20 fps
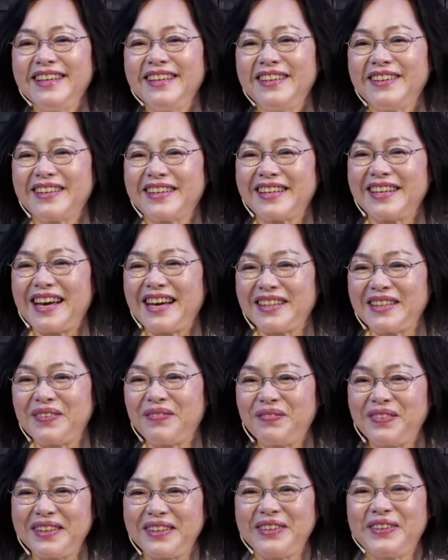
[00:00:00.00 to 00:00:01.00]
有各样的
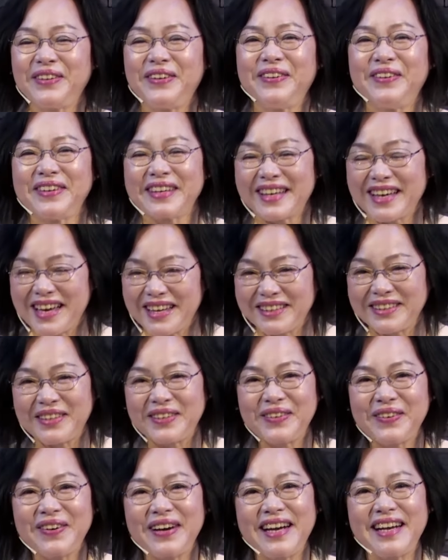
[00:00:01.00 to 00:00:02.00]
病痛，各样的
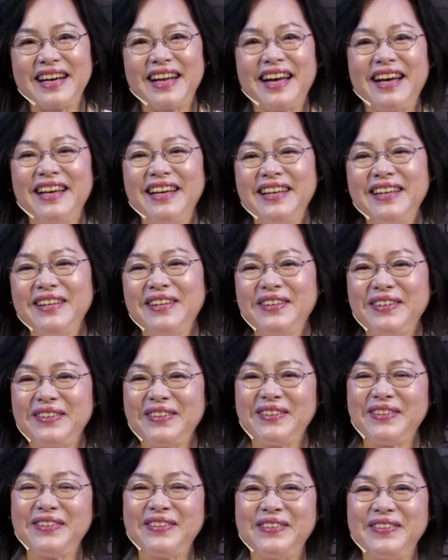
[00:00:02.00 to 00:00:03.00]
患难。
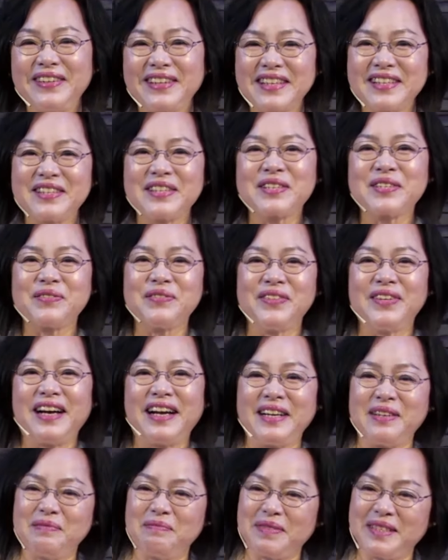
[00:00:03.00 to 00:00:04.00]
哦，我跟师母
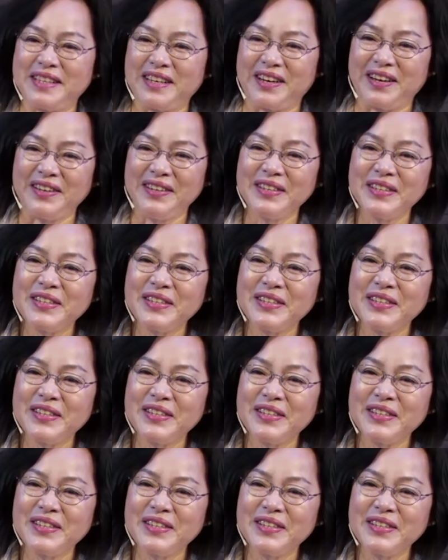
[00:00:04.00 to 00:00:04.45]
还是比较。